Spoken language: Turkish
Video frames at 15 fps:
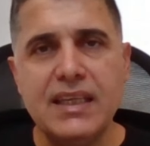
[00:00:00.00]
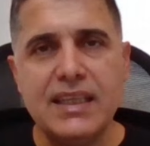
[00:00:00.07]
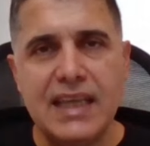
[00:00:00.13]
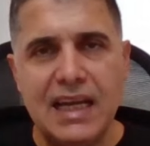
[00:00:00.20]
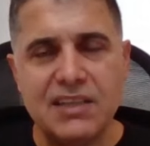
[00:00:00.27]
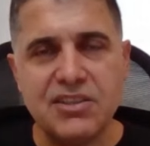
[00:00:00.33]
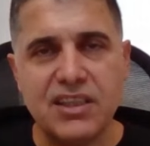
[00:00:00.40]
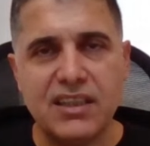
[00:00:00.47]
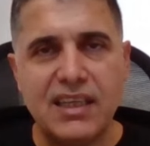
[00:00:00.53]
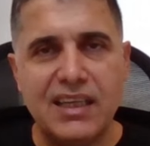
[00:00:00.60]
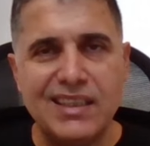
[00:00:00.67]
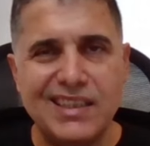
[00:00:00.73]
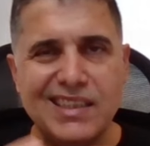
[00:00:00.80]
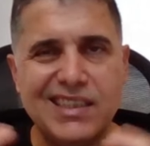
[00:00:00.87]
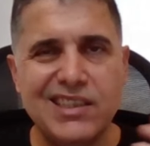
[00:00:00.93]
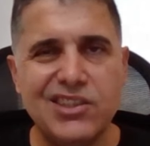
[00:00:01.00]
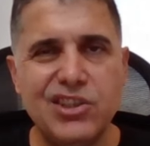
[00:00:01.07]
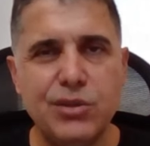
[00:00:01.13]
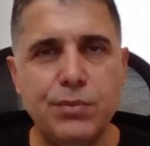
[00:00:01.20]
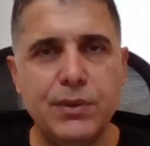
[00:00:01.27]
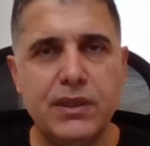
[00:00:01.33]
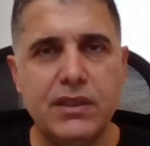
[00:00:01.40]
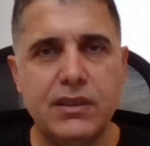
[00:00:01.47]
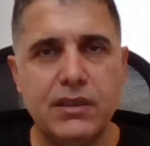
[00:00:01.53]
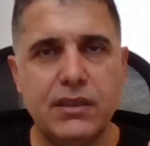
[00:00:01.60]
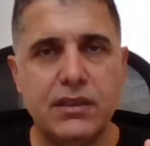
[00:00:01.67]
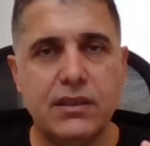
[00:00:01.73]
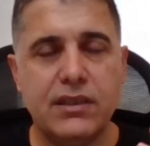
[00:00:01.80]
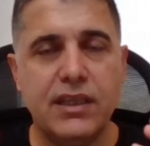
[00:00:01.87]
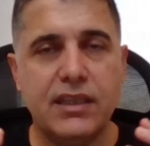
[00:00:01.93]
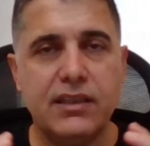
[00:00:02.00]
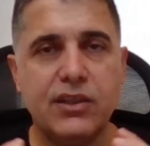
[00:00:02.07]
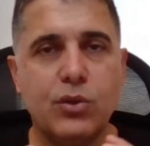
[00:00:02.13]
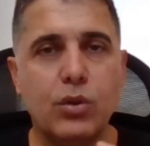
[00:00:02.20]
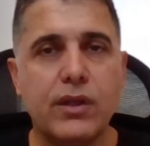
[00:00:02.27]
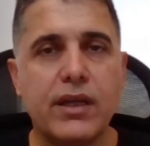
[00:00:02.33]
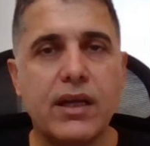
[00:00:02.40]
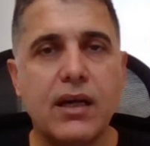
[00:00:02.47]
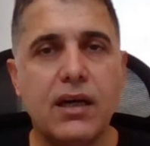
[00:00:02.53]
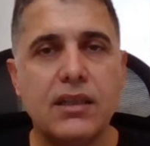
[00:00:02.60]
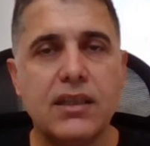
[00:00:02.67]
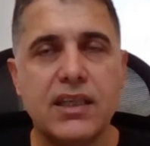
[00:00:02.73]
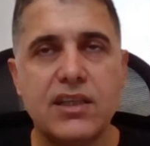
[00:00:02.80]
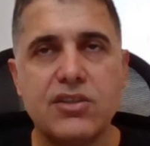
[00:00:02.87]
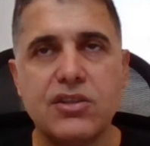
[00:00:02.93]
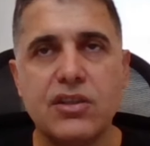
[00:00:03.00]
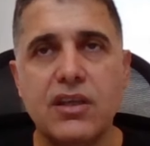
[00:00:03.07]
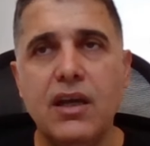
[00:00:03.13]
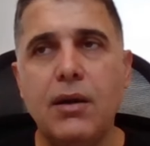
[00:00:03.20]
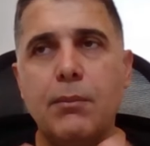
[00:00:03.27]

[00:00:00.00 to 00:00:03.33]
gerçekten yıkıcı bir teknik olarak ala geçtik.